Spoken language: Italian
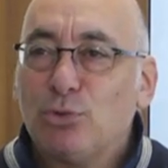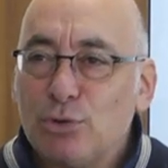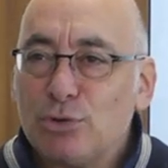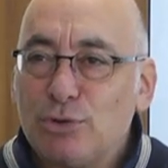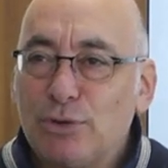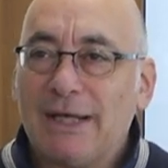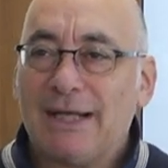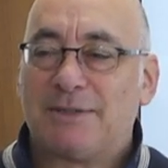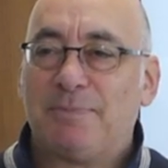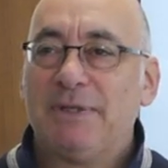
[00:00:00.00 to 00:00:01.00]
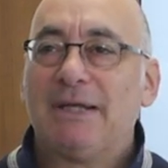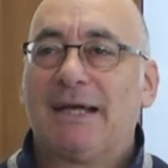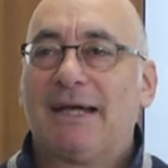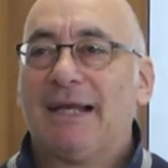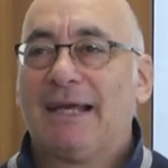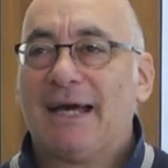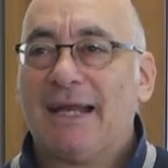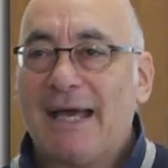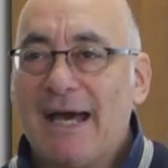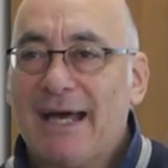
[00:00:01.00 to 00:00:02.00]
d'urto nella spina
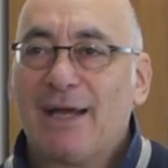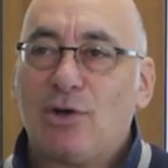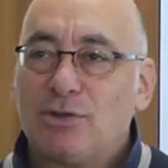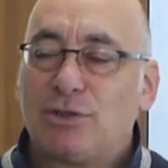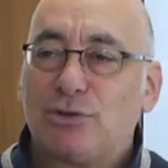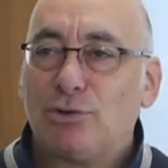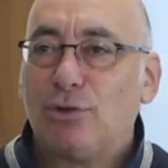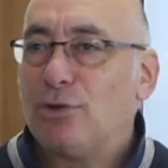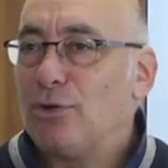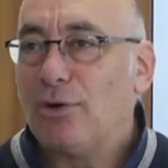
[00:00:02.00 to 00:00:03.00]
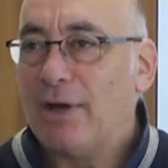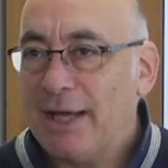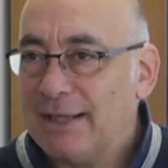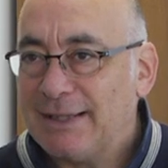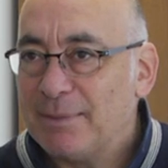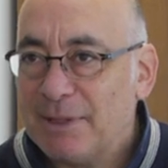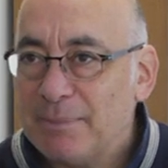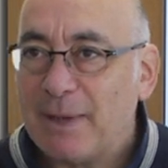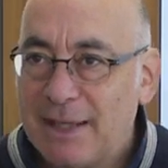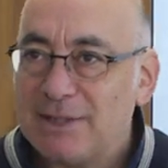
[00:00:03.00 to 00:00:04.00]
calcaneare, cosa sono e in termini
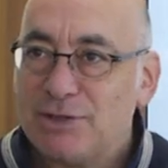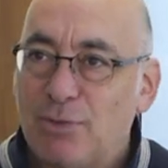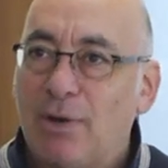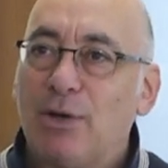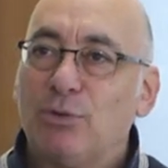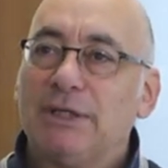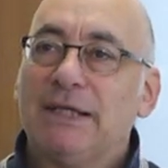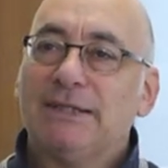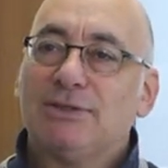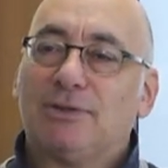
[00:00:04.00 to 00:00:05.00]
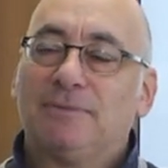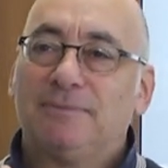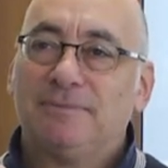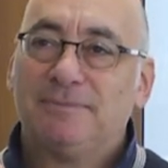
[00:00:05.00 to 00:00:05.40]
pratici qual è l'utilizzo?